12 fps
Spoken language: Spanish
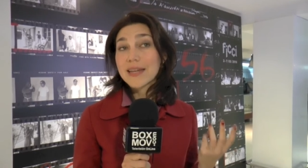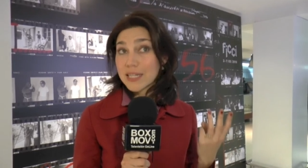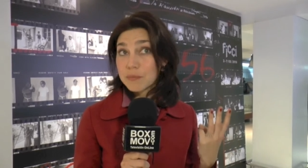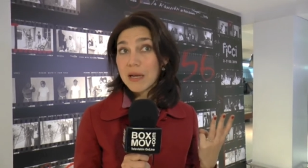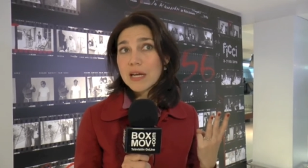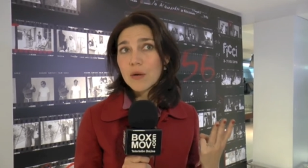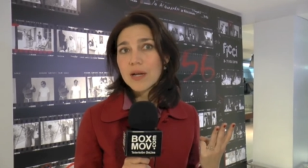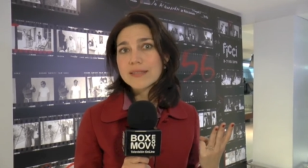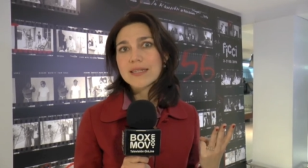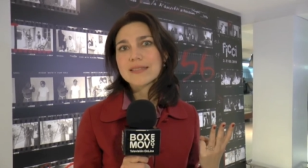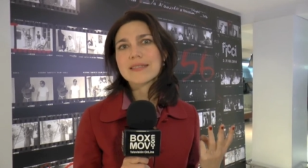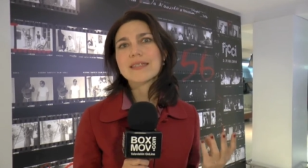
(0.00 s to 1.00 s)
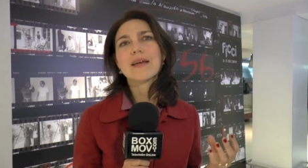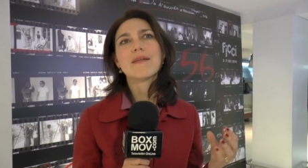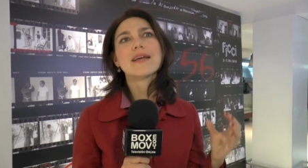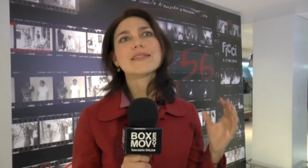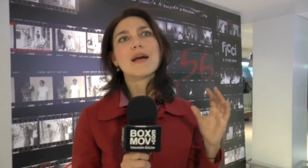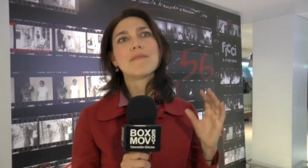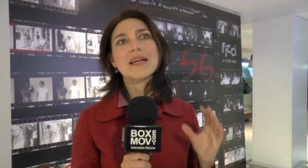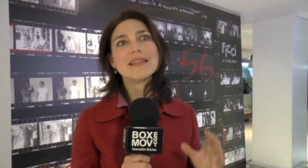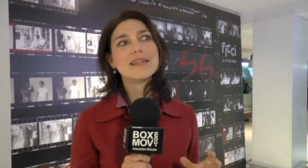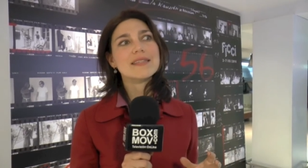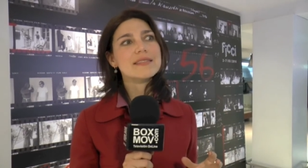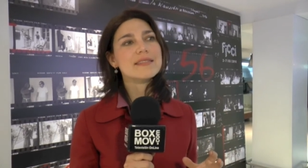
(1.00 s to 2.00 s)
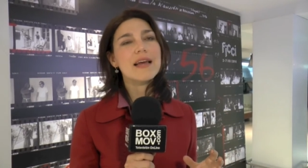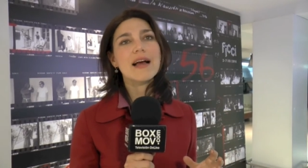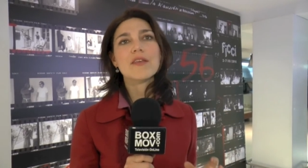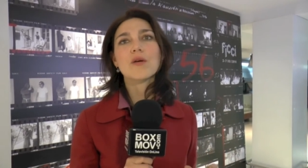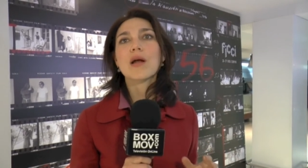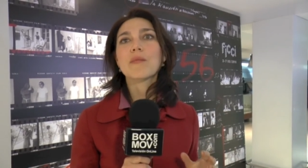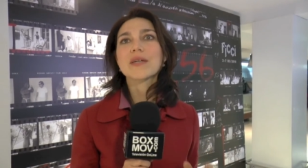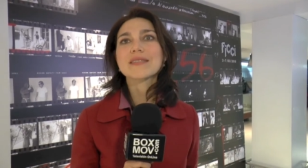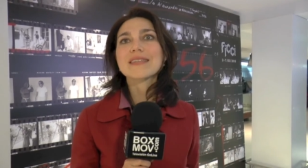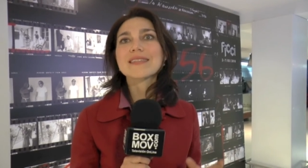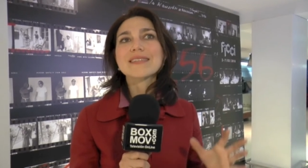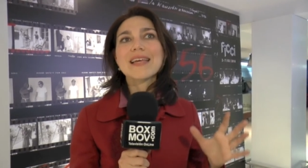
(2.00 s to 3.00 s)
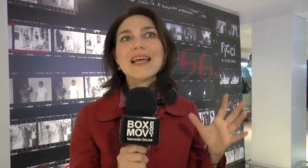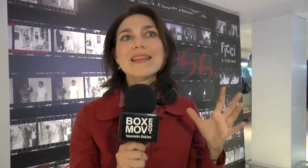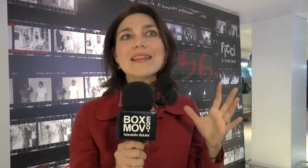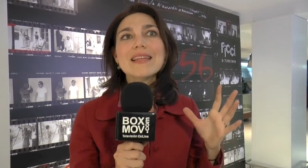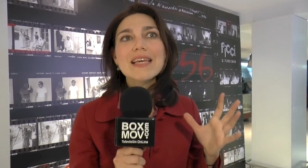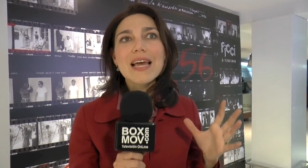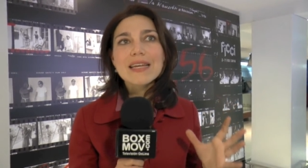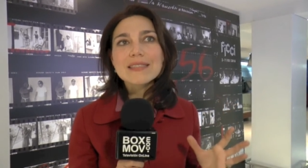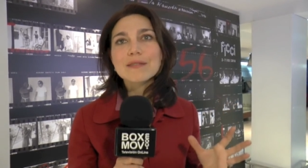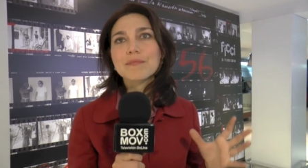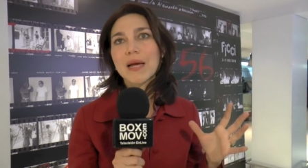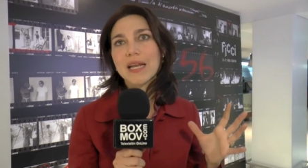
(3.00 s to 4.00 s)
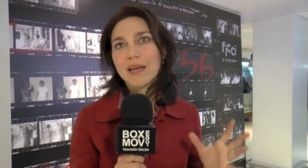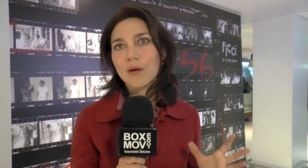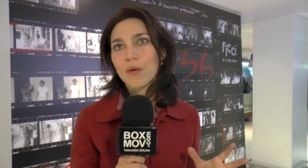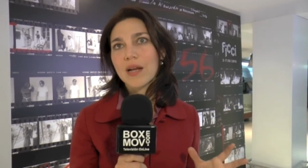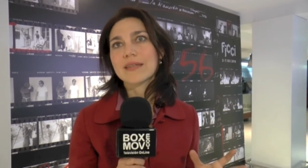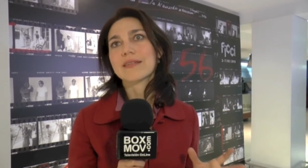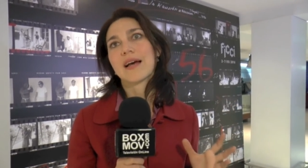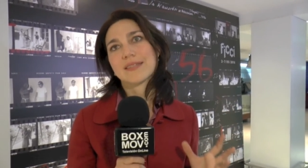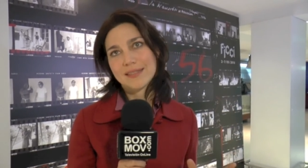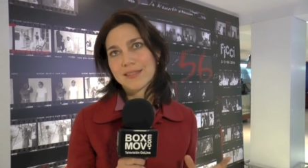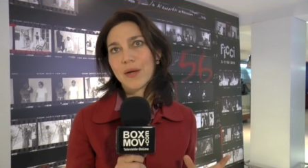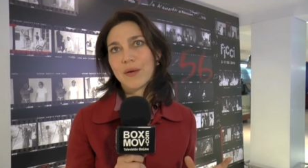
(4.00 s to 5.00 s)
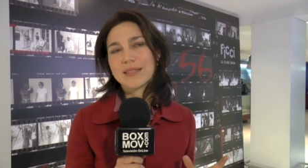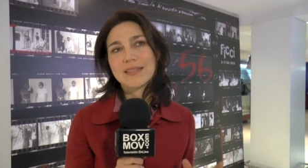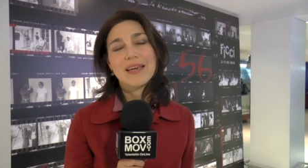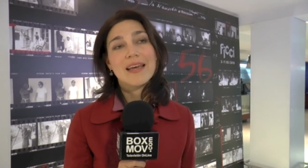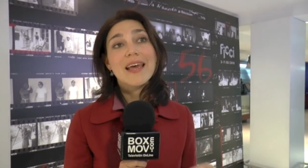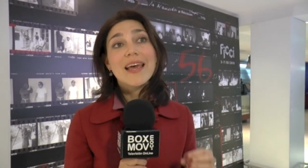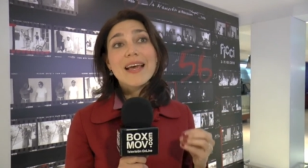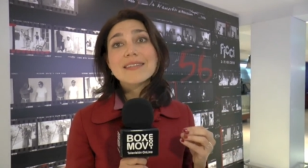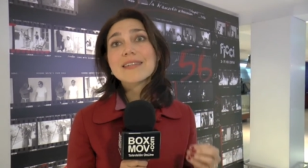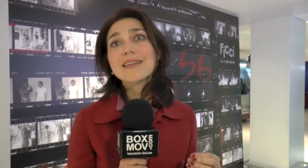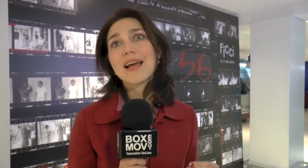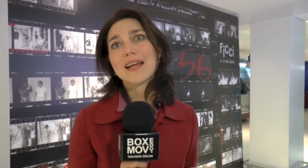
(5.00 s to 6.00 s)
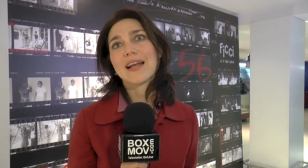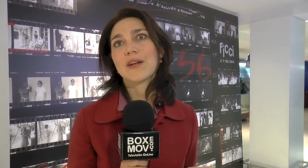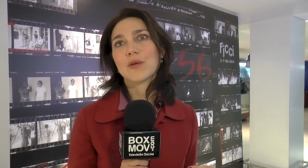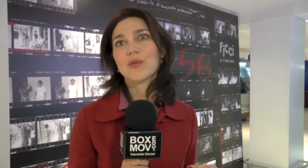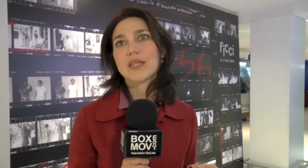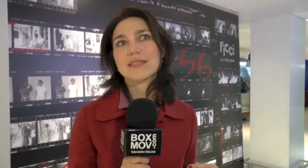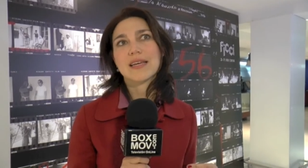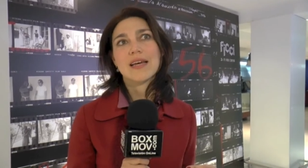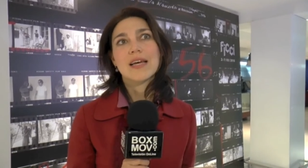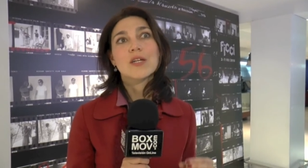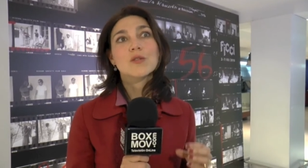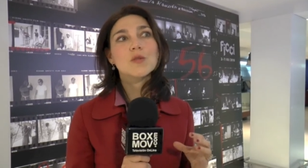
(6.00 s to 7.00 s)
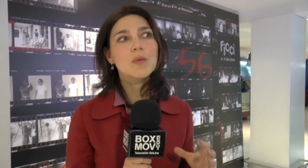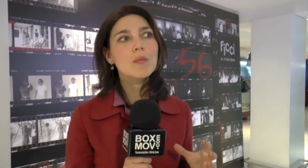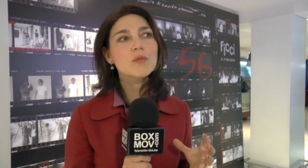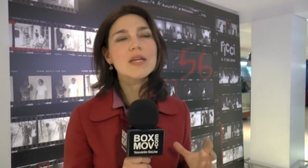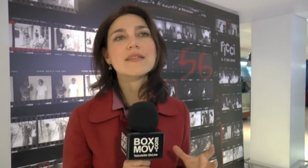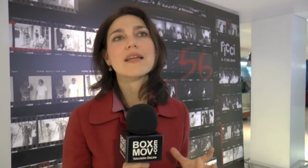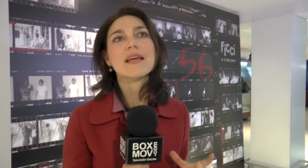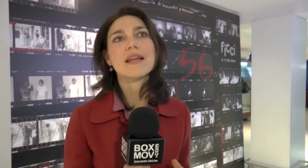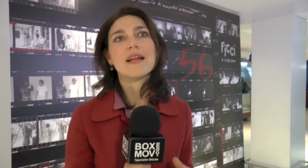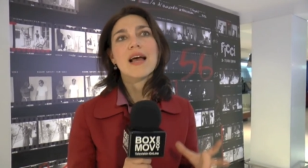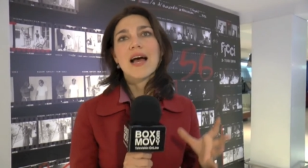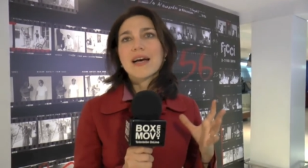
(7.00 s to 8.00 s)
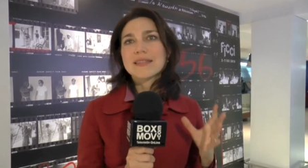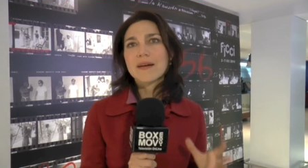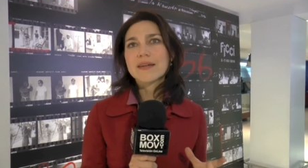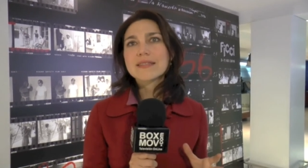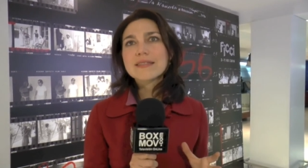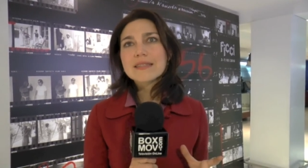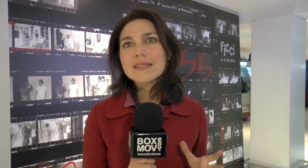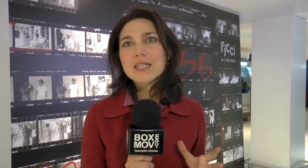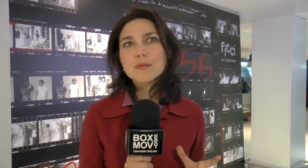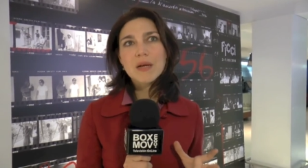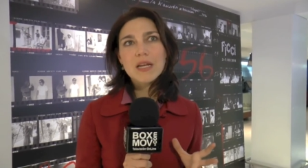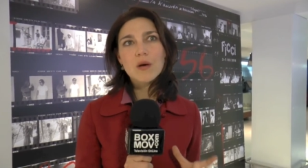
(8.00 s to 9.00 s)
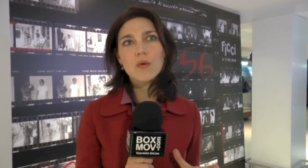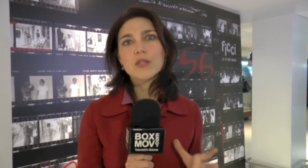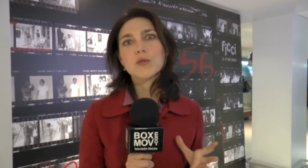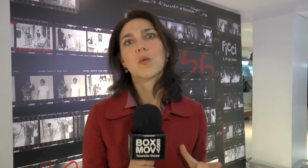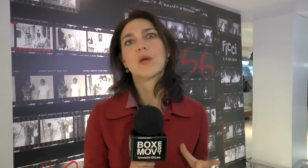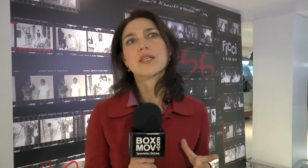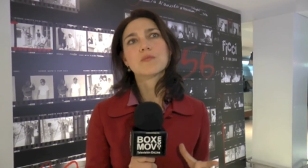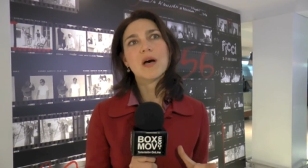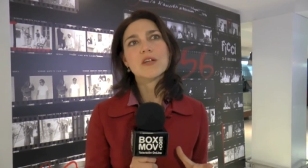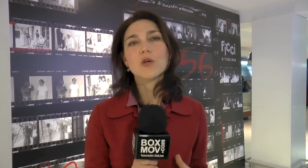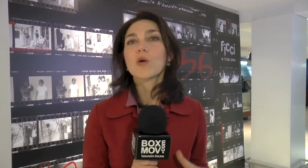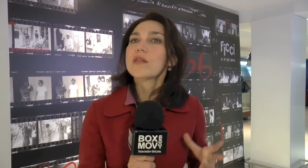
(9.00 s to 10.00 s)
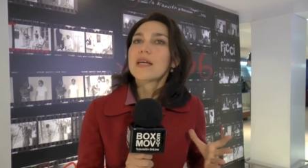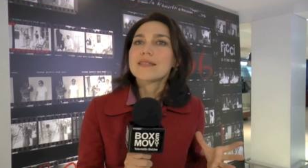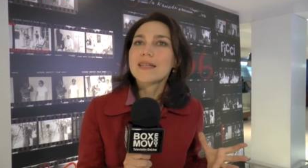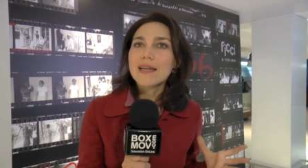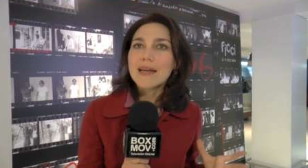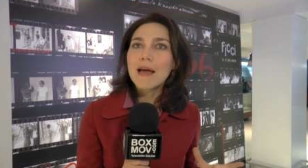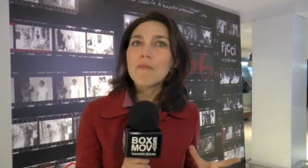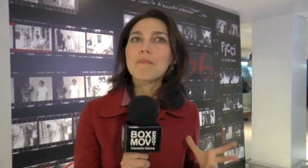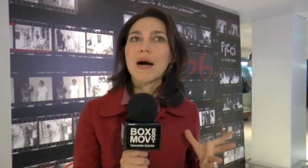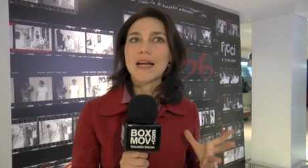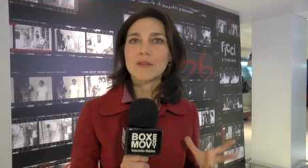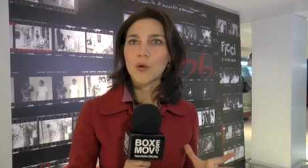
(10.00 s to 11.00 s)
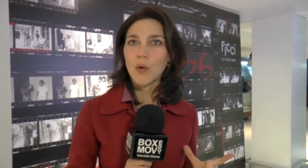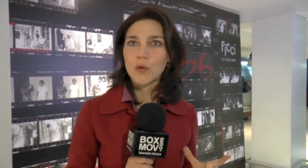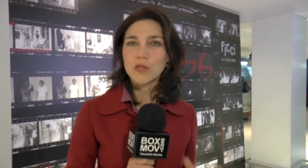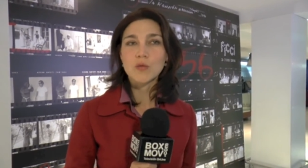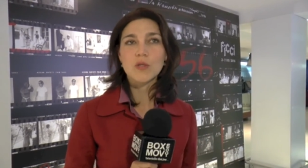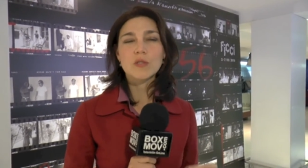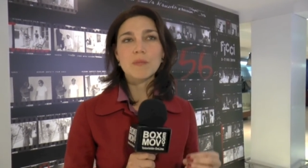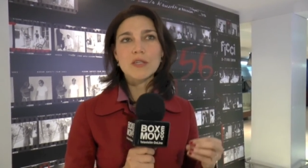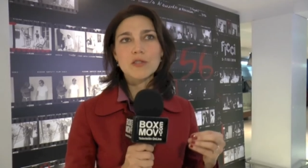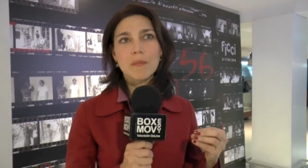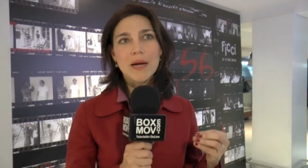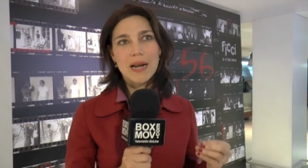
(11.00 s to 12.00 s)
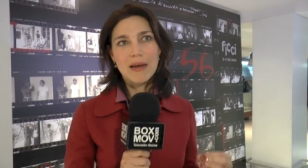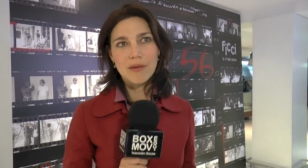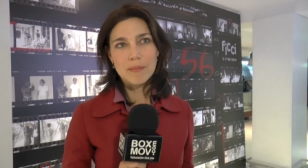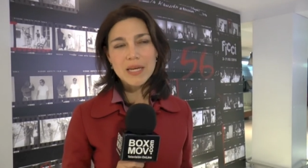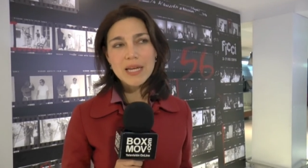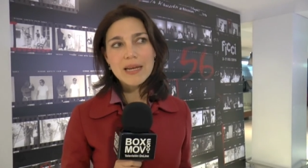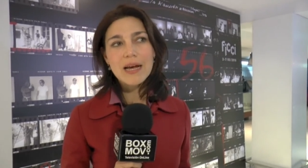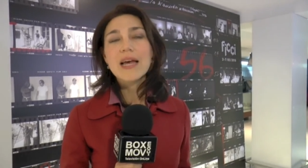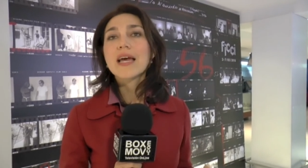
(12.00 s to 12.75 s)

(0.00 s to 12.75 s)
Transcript: tres películas accesibles y a partir de este año la apuesta es que sean diez películas accesibles. Esa es la gran noticia. Entonces vamos a tener a través de esas 10 películas un espacio de cine para todos, es un espacio para la familia